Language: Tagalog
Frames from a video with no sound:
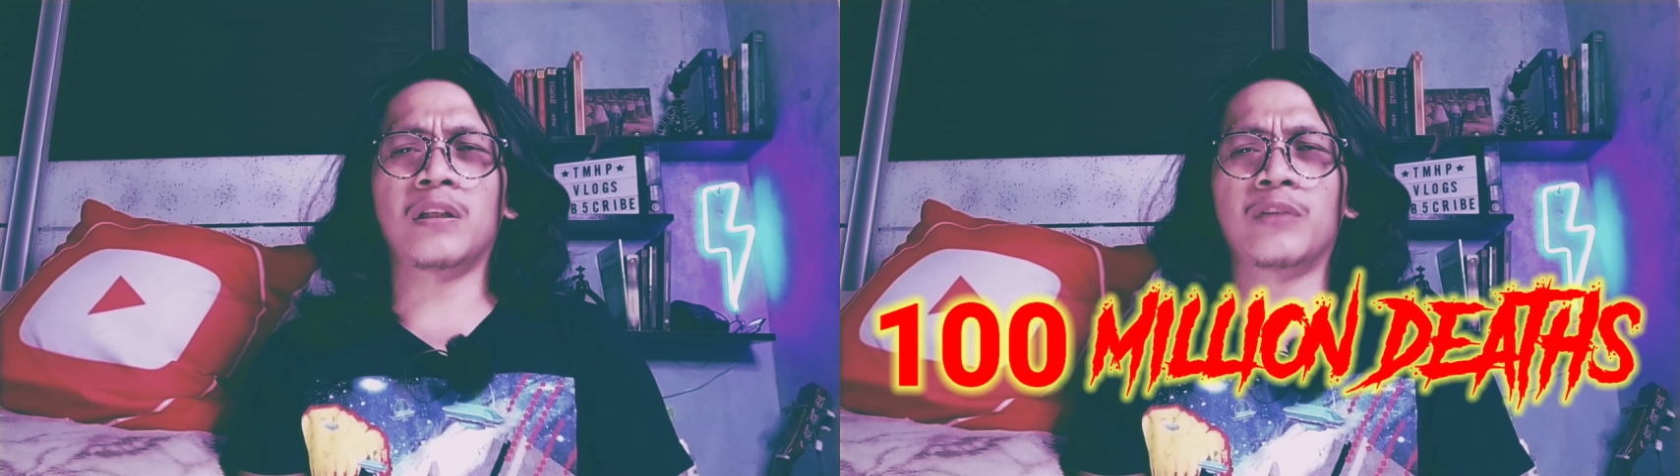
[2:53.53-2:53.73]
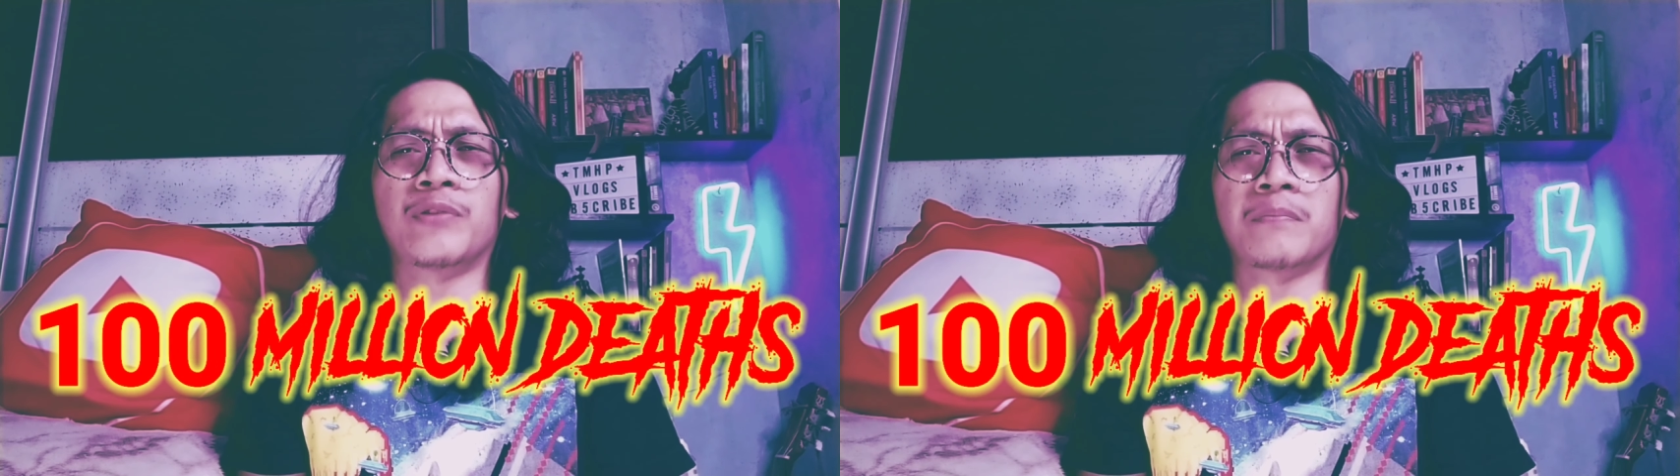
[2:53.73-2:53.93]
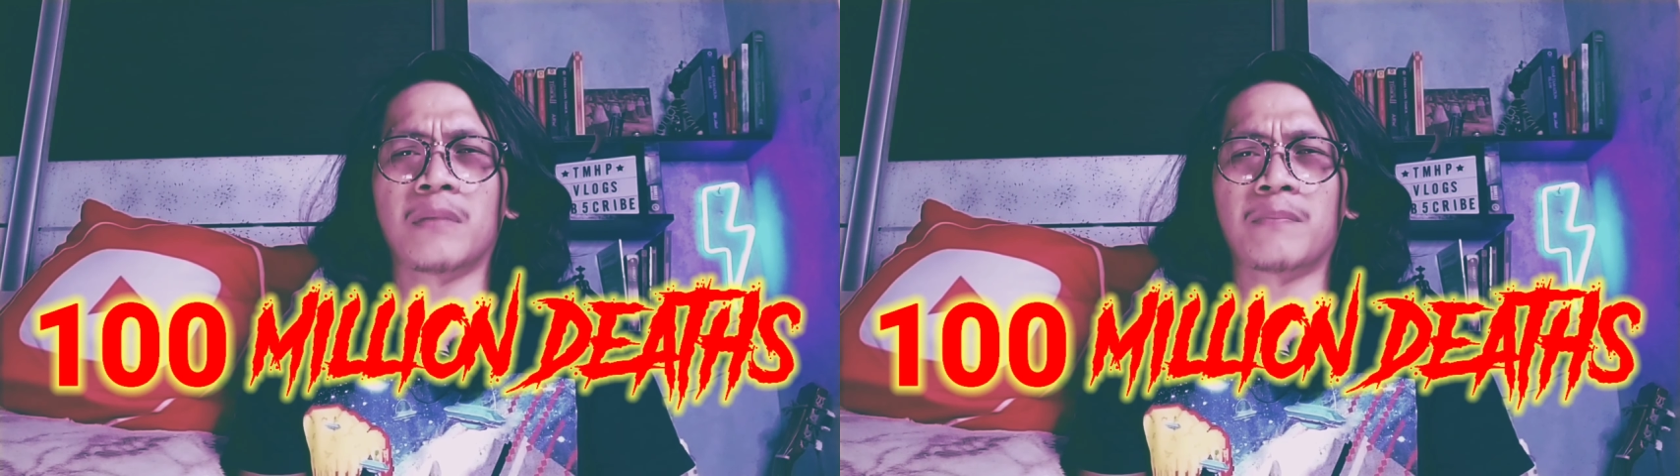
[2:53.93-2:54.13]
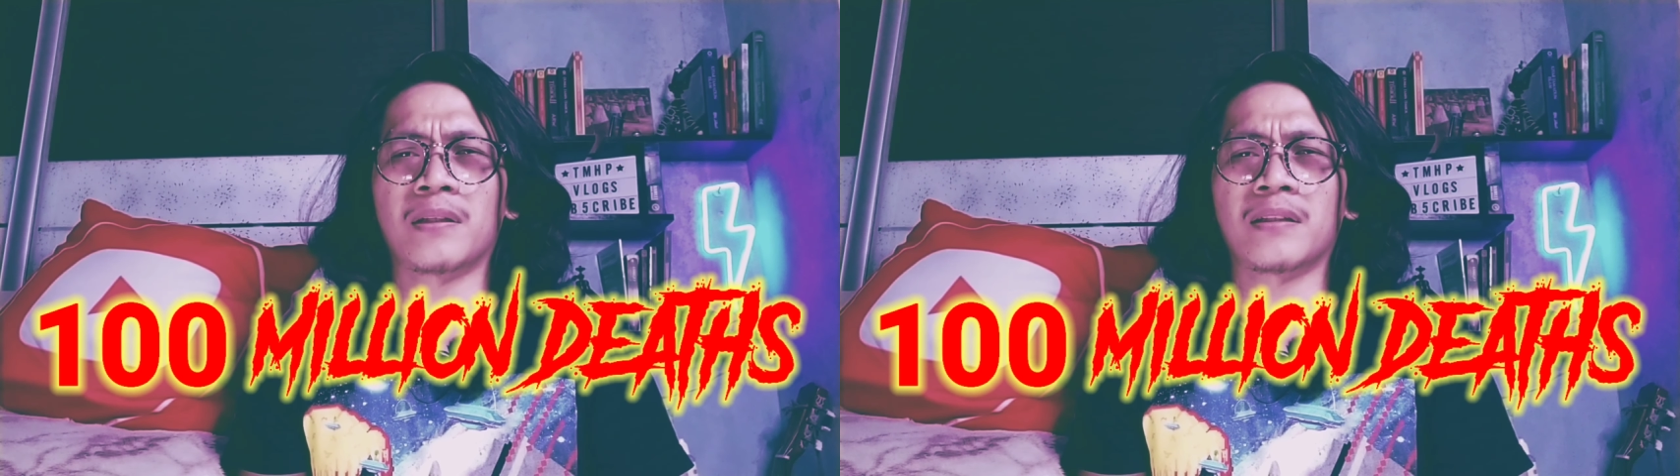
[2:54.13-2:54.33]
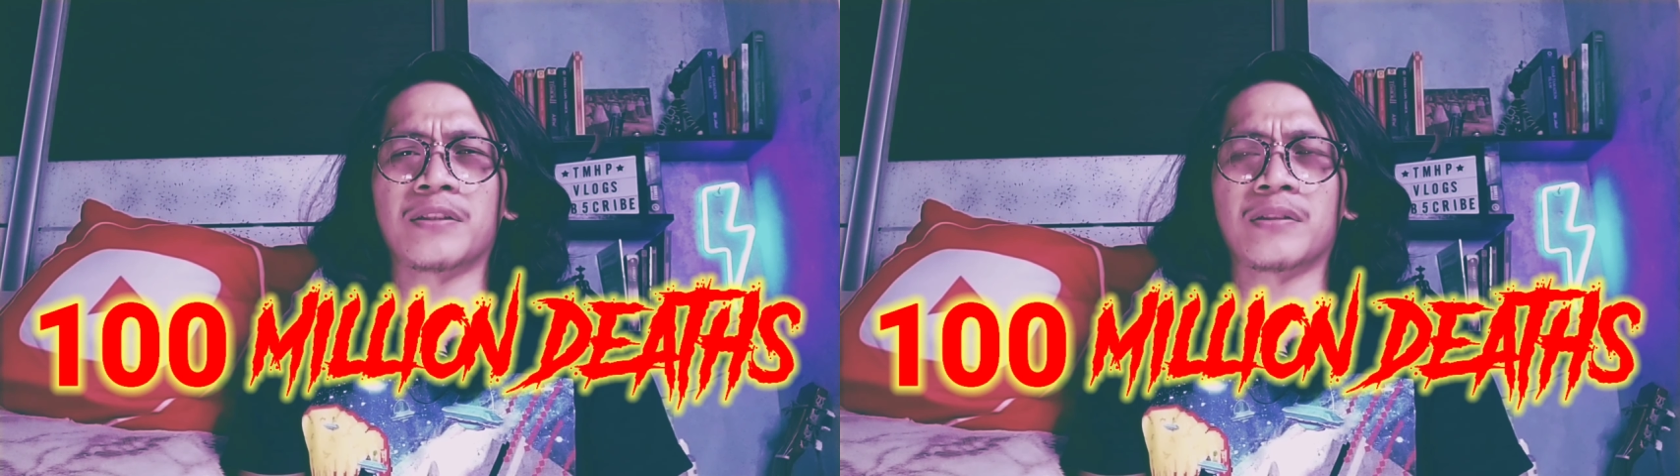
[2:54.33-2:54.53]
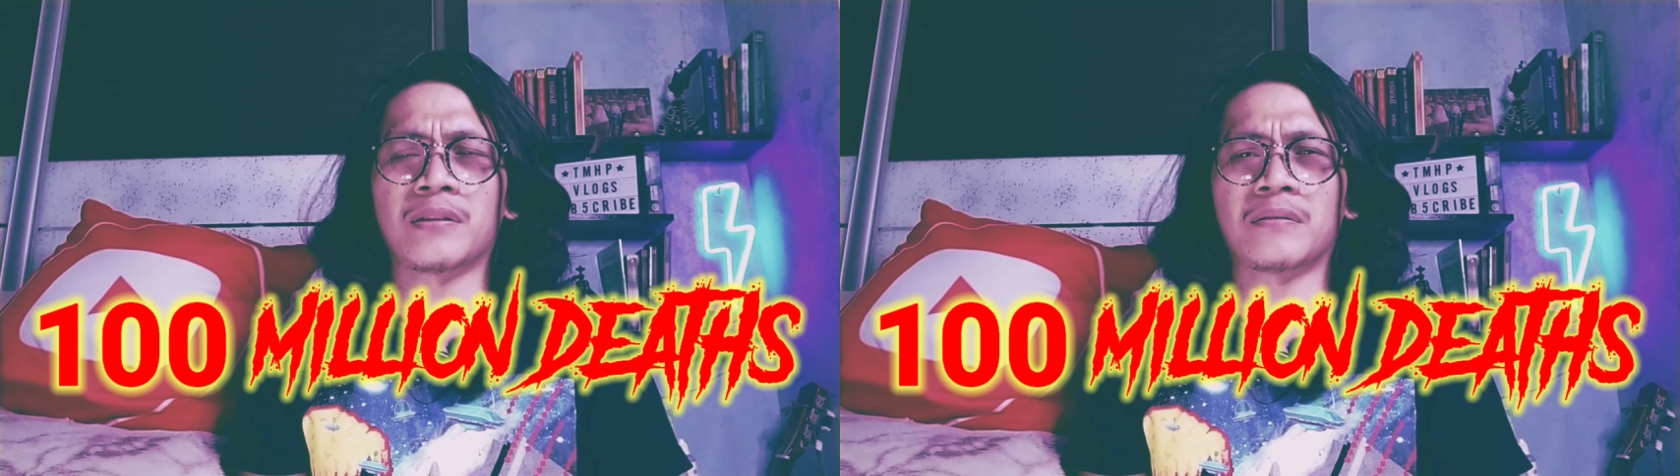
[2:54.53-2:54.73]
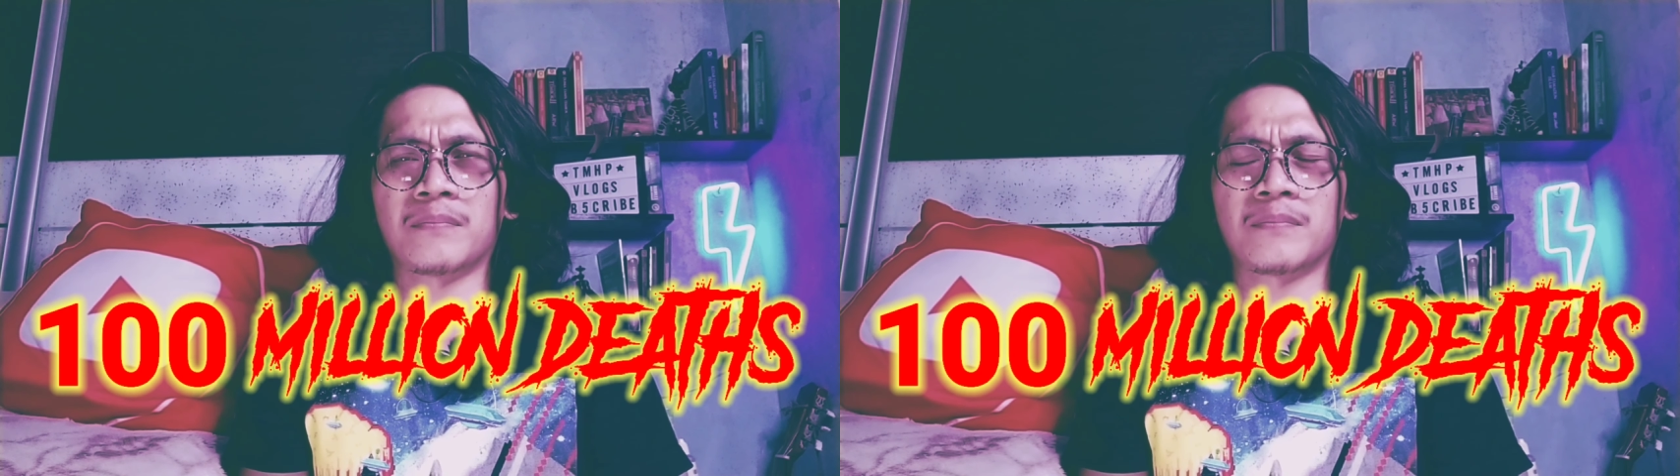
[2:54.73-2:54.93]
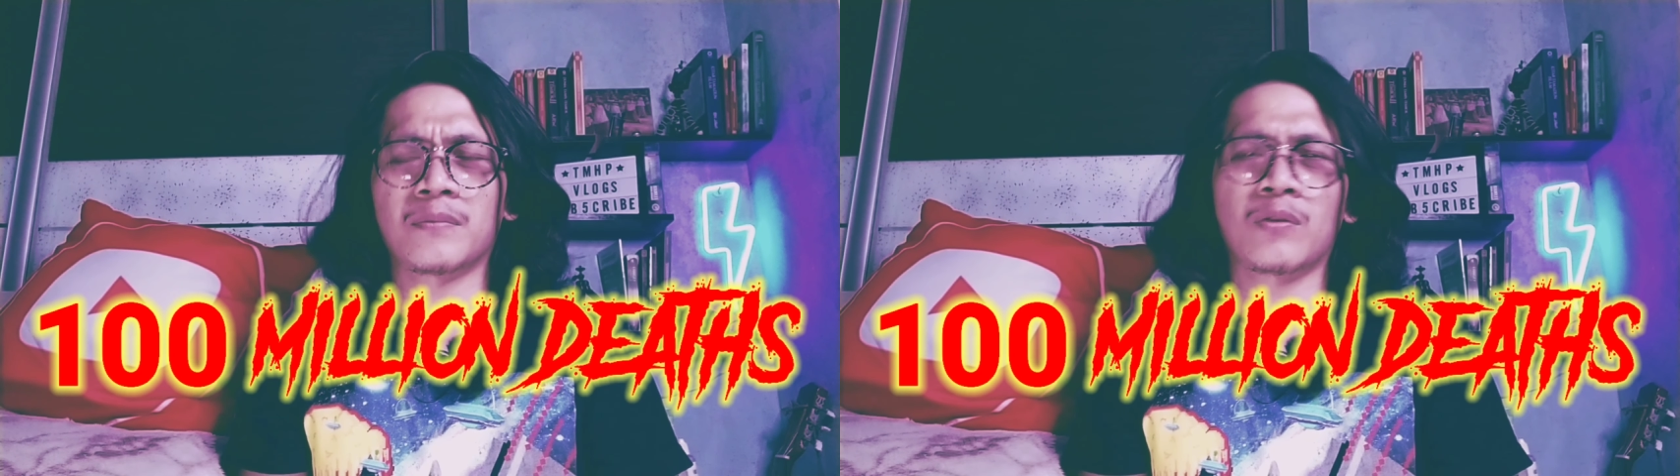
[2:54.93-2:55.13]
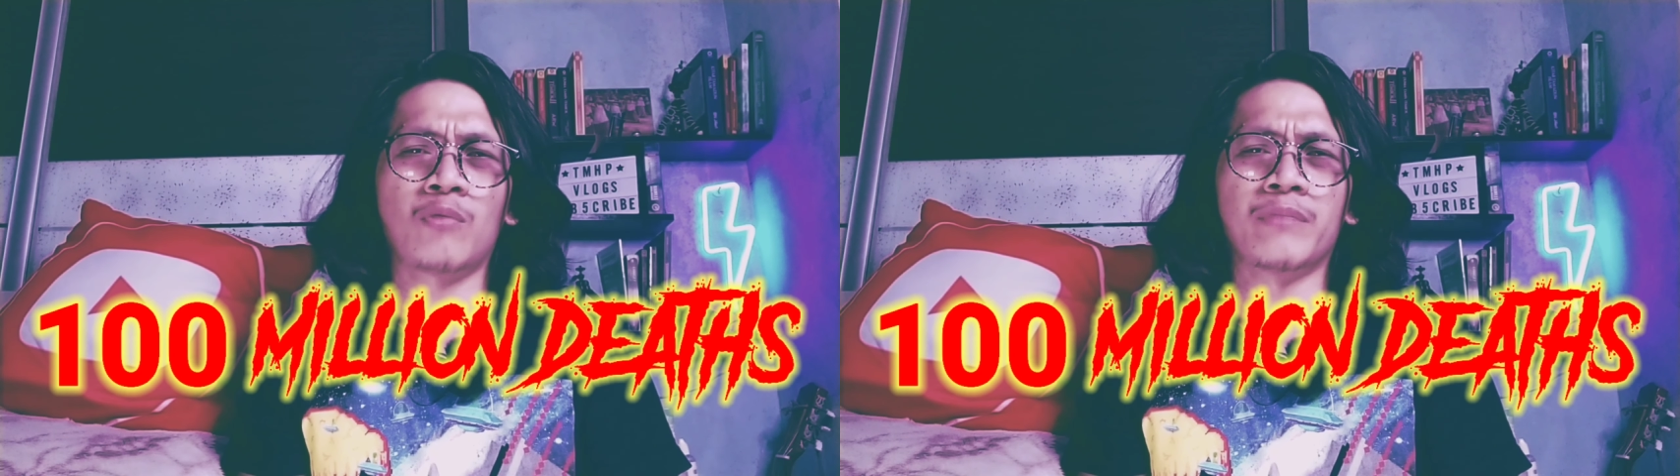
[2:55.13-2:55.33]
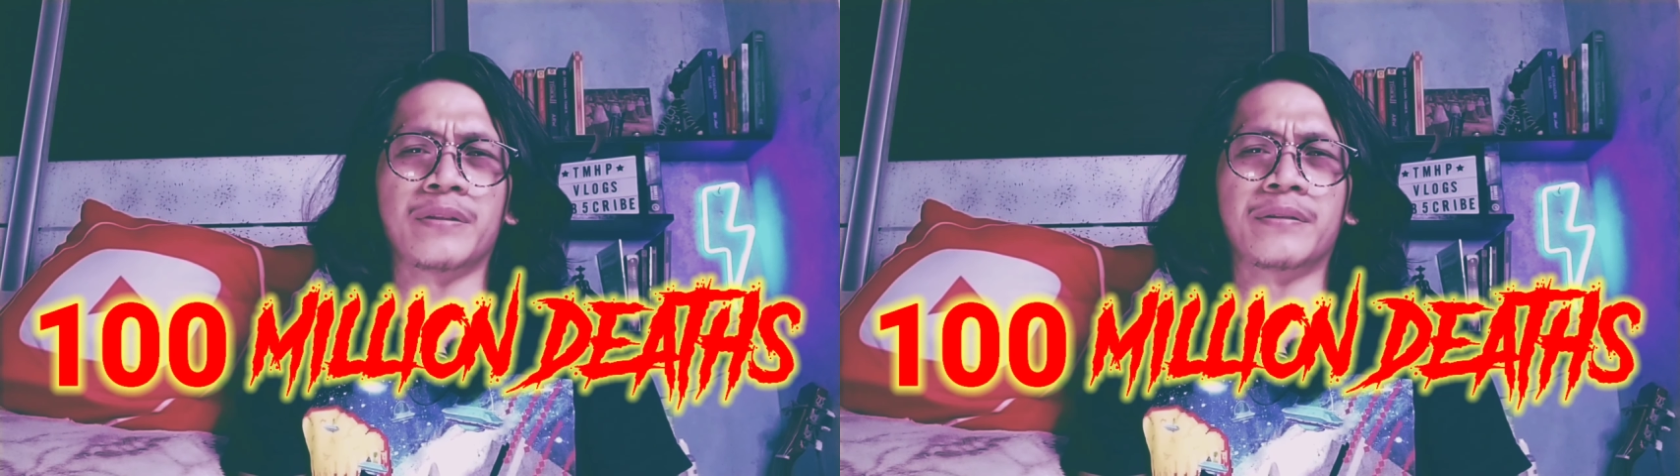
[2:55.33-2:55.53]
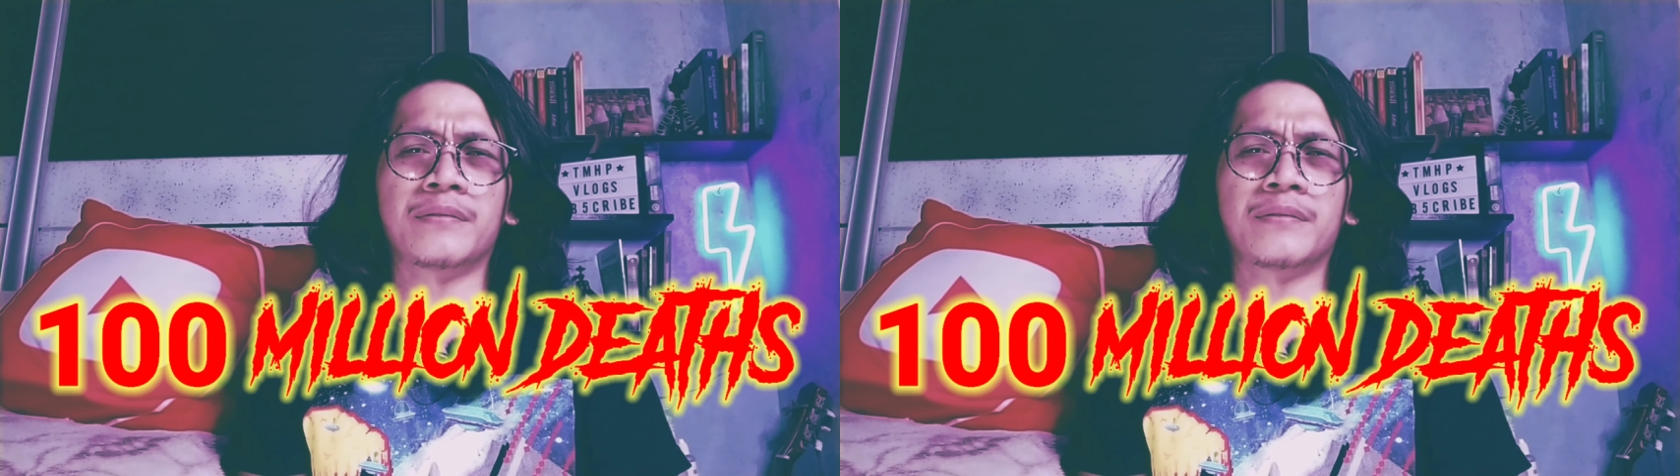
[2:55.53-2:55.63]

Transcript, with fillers: milyon in mapatay sin COVID